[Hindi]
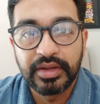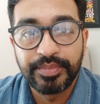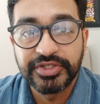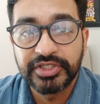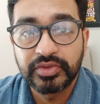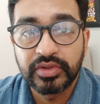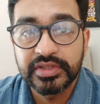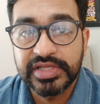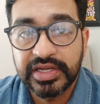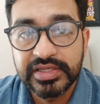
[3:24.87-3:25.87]
पेशेंट को
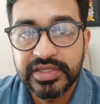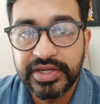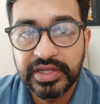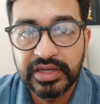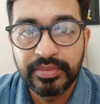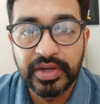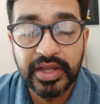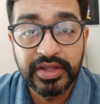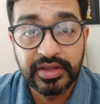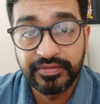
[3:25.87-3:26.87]
अगर सेकंड सीटिंग के लिए
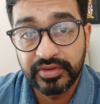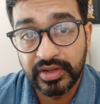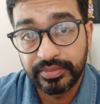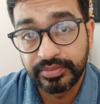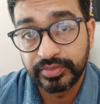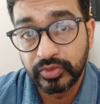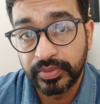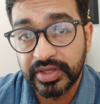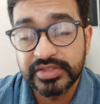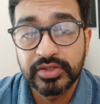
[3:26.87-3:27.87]
बुलाएं या फिर आप
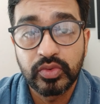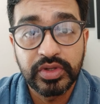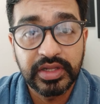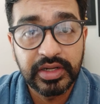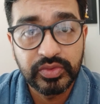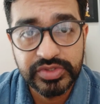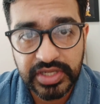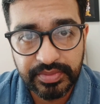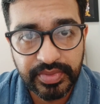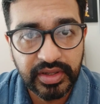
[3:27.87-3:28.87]
दोबारा से रूट कैनाल उस
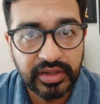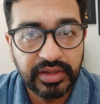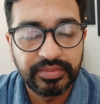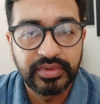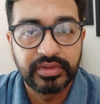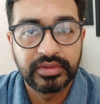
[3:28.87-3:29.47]
टाइम पे अगर आप